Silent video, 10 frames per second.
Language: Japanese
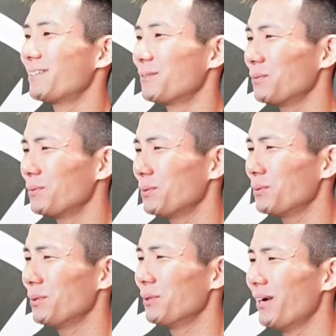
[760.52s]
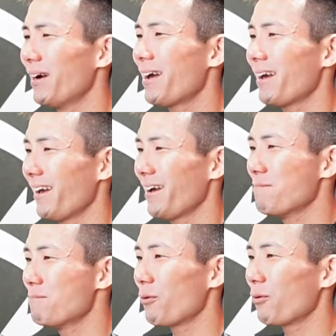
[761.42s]
うー
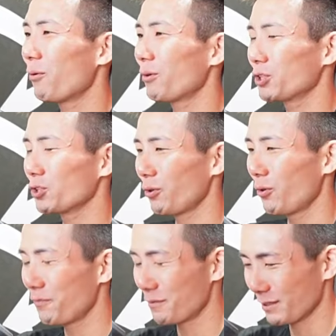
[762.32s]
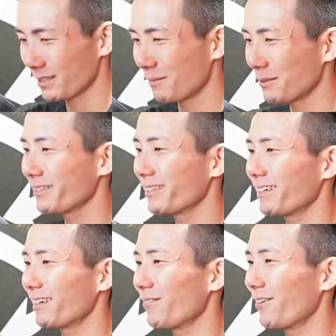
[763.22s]
もうこう超腹圧かましてっ
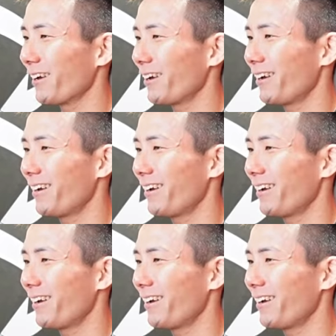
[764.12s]
からこれ